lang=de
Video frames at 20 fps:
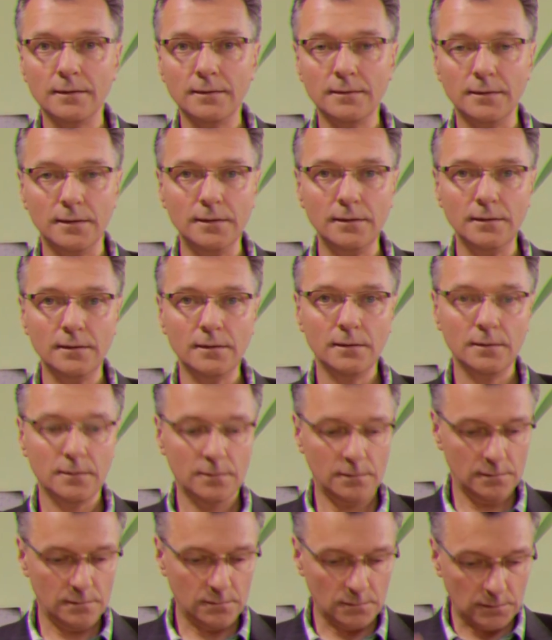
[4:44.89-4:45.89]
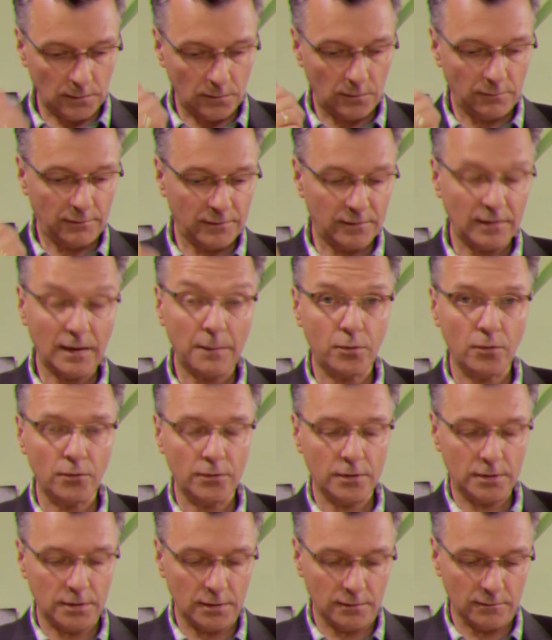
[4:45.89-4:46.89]
Ne? Und das ist etwas sehr
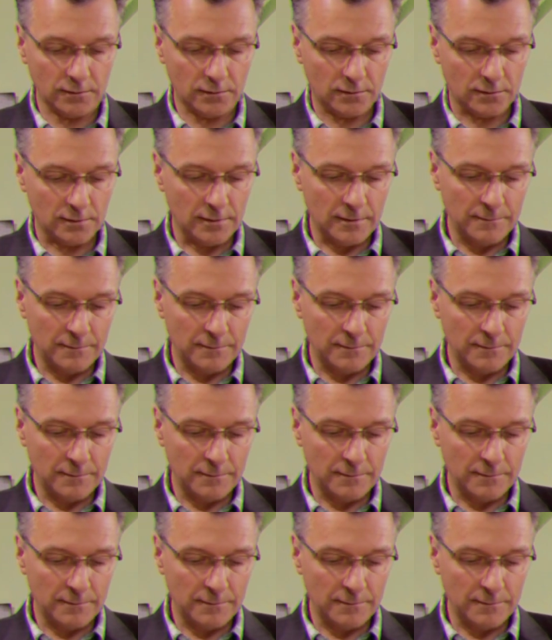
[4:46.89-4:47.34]
Positives.